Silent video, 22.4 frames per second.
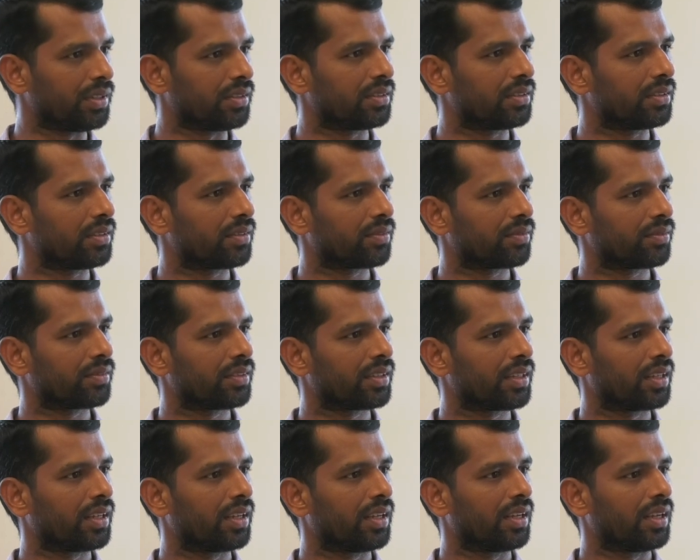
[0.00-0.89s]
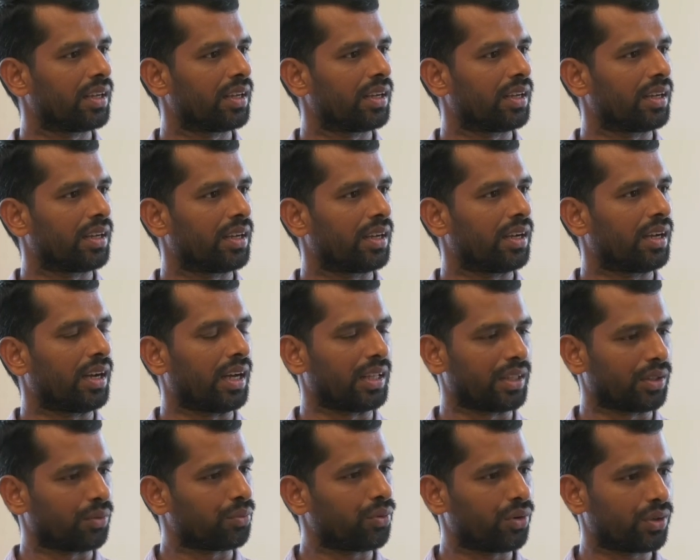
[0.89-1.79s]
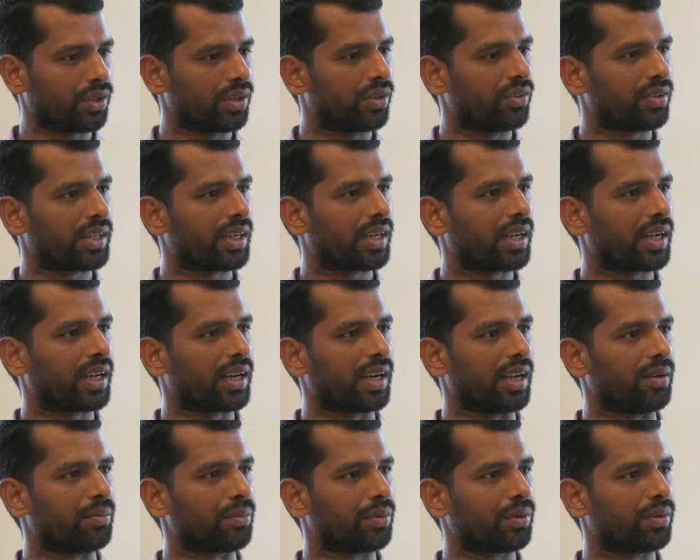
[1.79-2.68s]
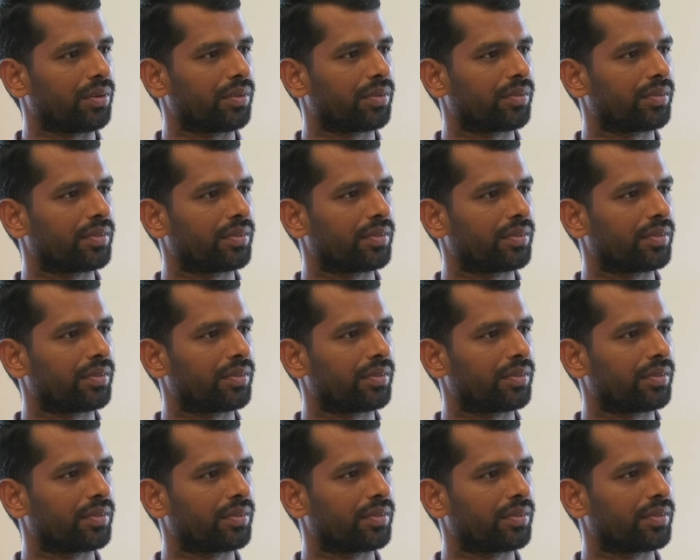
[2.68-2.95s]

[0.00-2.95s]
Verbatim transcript: போயிடுச்சு அந்த ஃபோட்டோ விட்டுருக்காங்களா அப்போ